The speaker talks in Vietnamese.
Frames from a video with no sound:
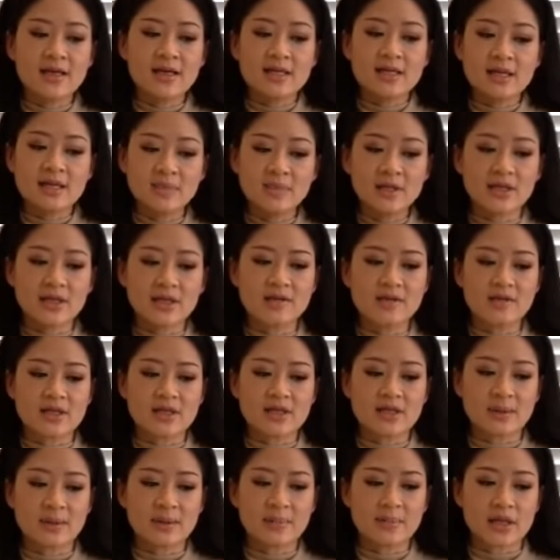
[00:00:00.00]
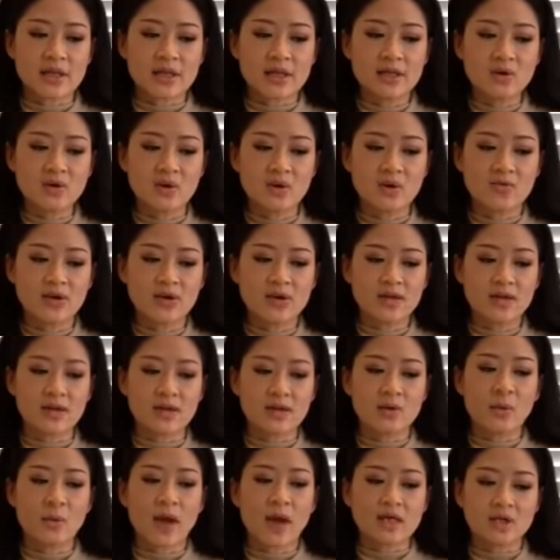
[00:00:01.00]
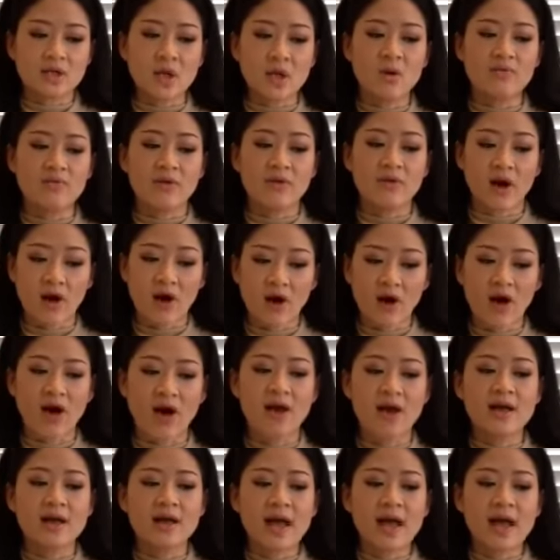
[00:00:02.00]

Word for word: chín mươi chín phần trăm bị dính Covid ngoài sốt và ho.